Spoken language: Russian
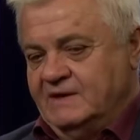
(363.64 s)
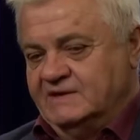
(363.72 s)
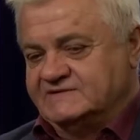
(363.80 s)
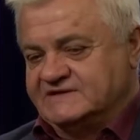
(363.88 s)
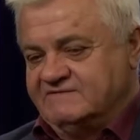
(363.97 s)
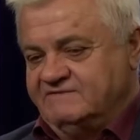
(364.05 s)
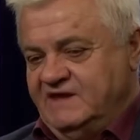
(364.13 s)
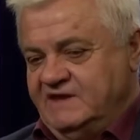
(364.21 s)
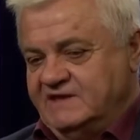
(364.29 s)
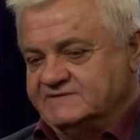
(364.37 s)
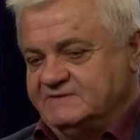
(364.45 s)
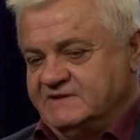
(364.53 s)

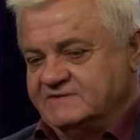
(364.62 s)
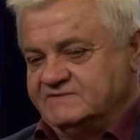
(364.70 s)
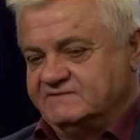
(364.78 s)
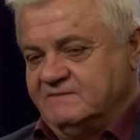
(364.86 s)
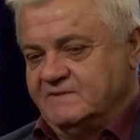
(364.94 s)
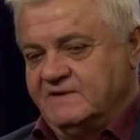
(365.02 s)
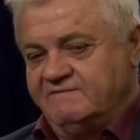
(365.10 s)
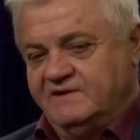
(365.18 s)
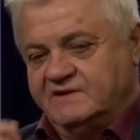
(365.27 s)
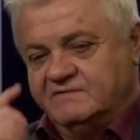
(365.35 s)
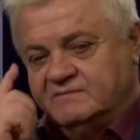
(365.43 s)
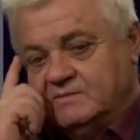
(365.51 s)
сравнения с принесовским
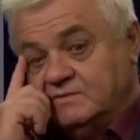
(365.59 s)
конфликтом, мы